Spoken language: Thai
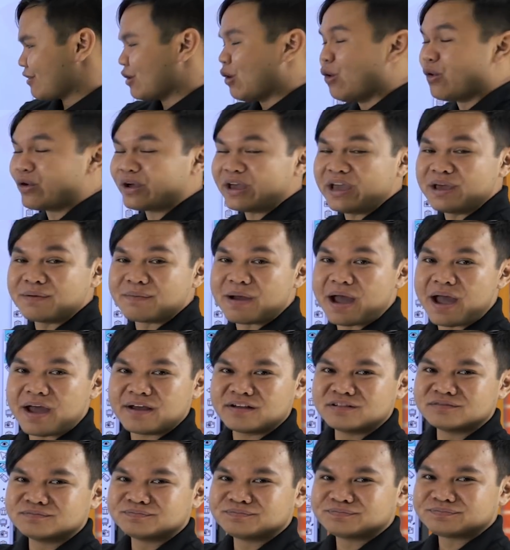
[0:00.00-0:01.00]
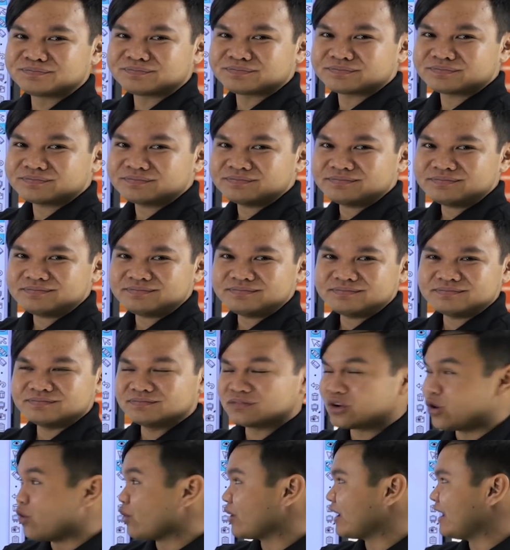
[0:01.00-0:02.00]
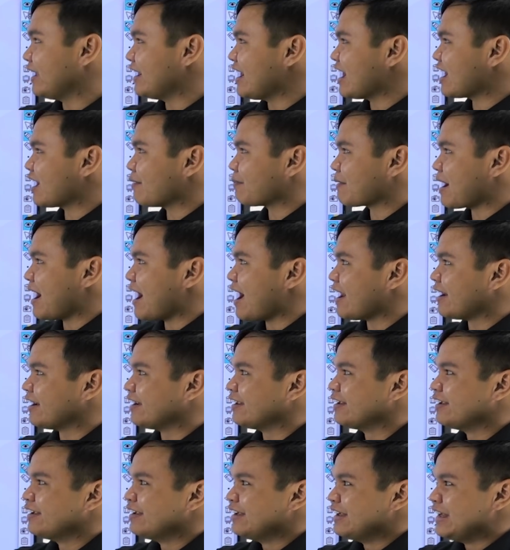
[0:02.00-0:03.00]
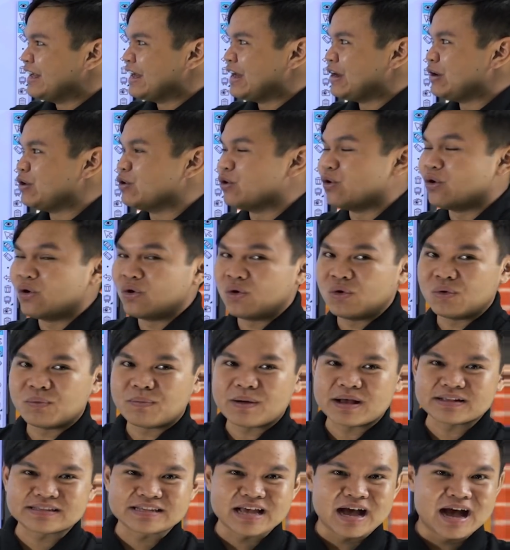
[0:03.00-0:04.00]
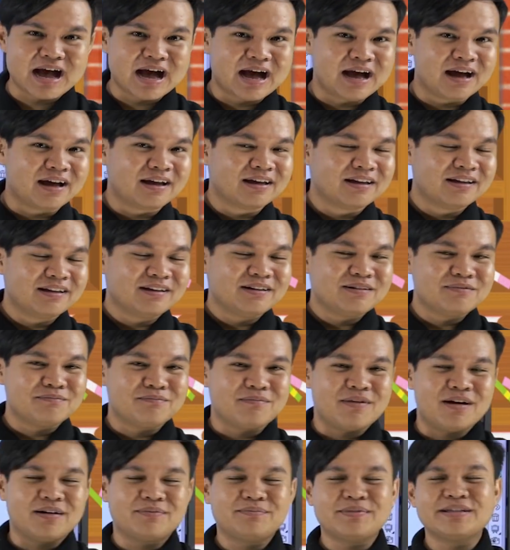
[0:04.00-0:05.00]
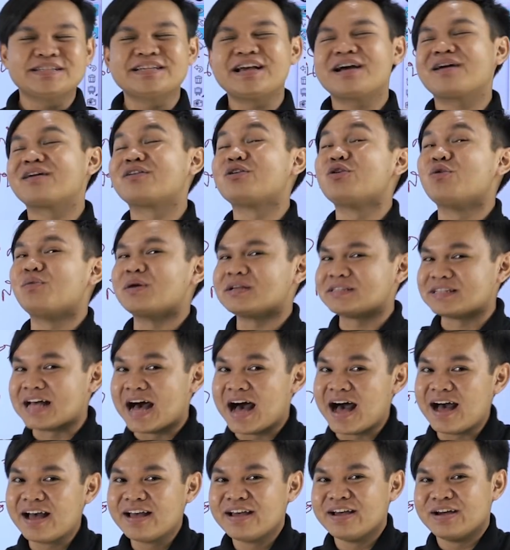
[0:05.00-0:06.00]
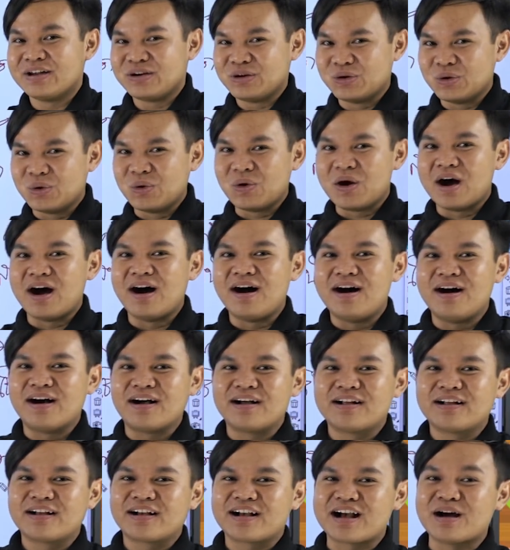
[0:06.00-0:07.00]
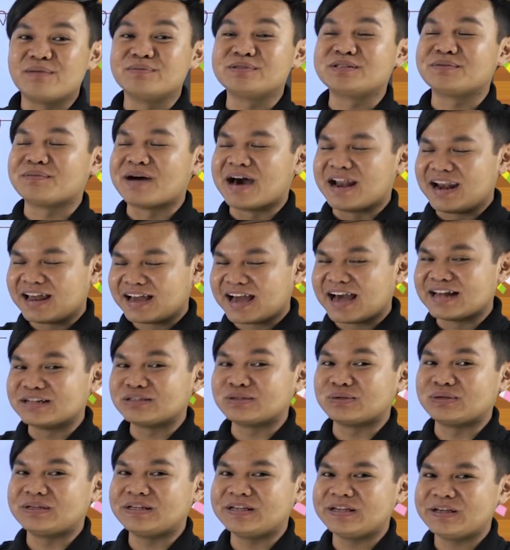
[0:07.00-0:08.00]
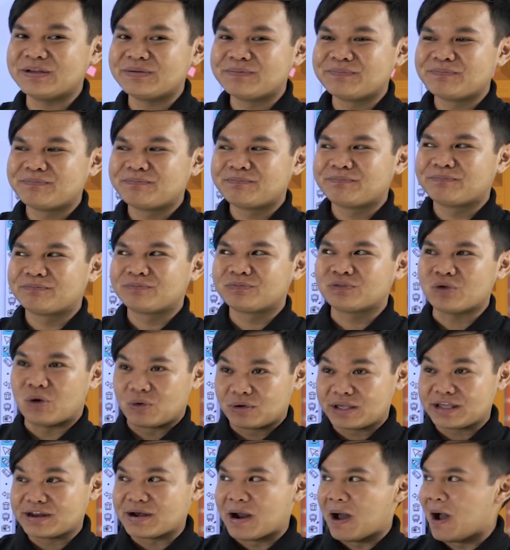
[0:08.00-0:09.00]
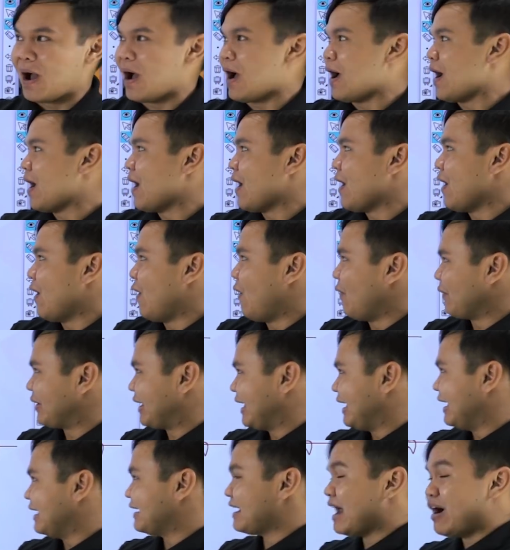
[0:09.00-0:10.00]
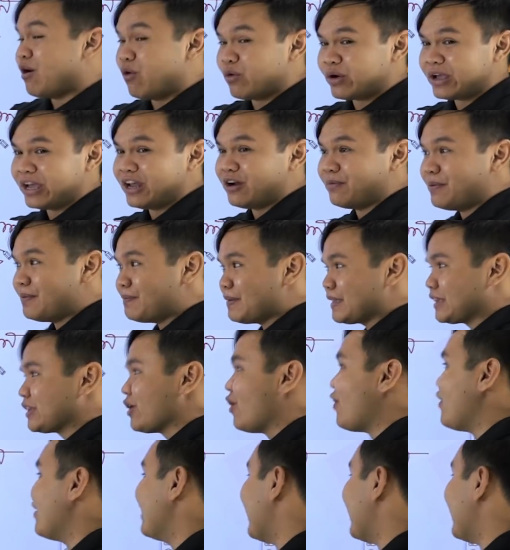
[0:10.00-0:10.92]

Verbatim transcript: โอเคไหมโอเคนะกับการดูภาษาไม่ใช่ดูภาษาดูคำสมาร์ทและการสนธิโอเคเนาะโอเคถ้าโอเคแล้วพี่ไปต่อ